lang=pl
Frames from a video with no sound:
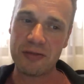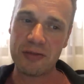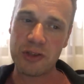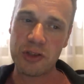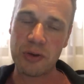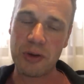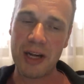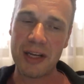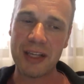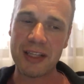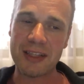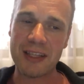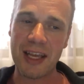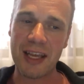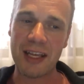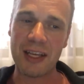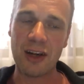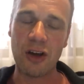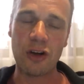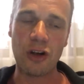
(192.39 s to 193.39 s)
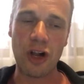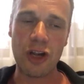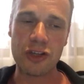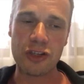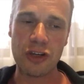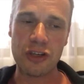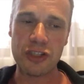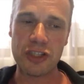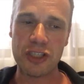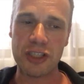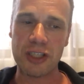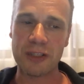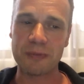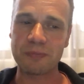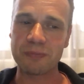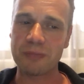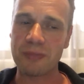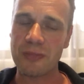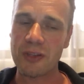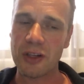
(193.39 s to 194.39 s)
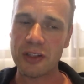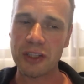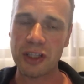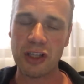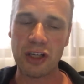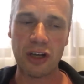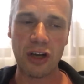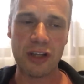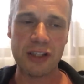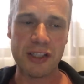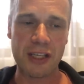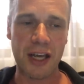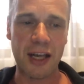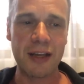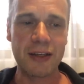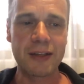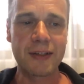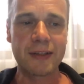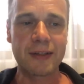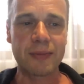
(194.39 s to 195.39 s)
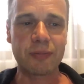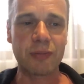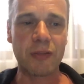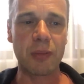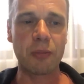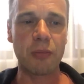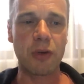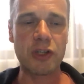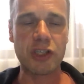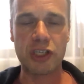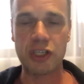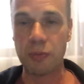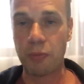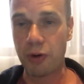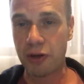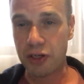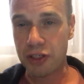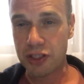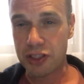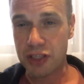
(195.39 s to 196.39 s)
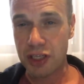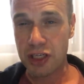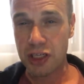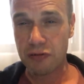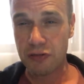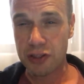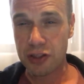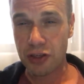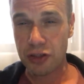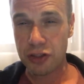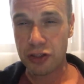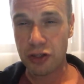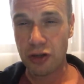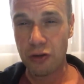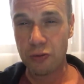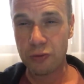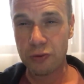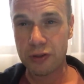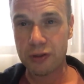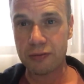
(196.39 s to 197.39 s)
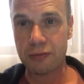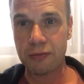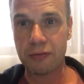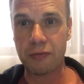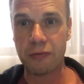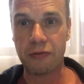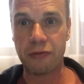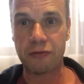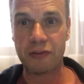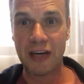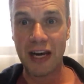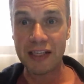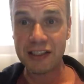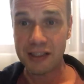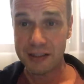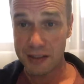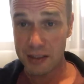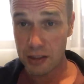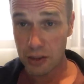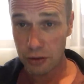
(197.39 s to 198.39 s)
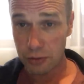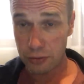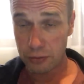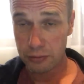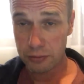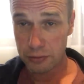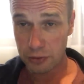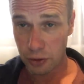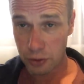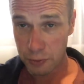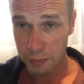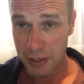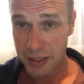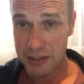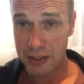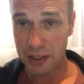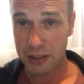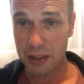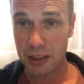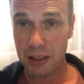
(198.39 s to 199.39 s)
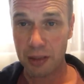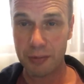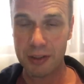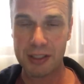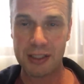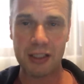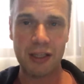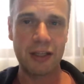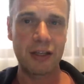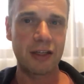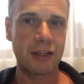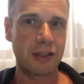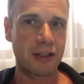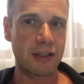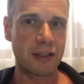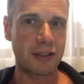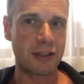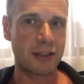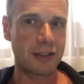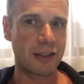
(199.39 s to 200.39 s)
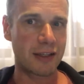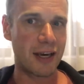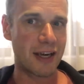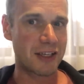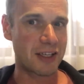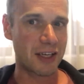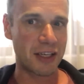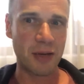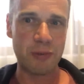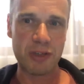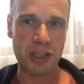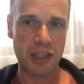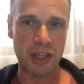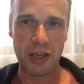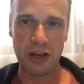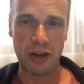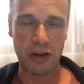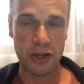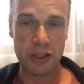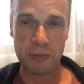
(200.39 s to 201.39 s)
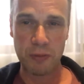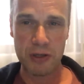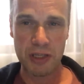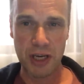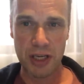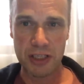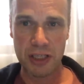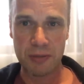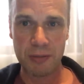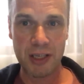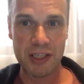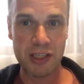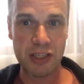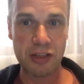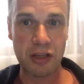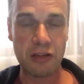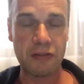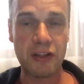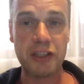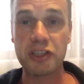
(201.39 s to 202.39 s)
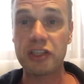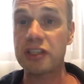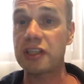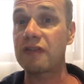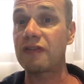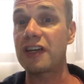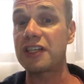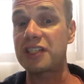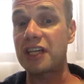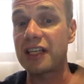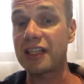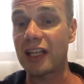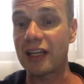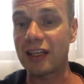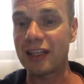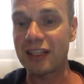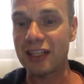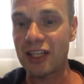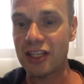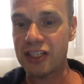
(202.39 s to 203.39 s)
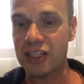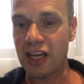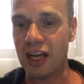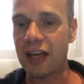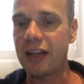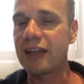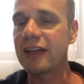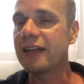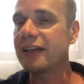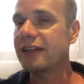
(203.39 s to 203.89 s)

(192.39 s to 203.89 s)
szukanie tej okoliczności no nie do końca może się pokryć z rzeczywistością e, w trakcie sezonu, to już prędzej, natomiast e, raczej nie przed jego rozpoczęciem na sezon 2021. Jeszcze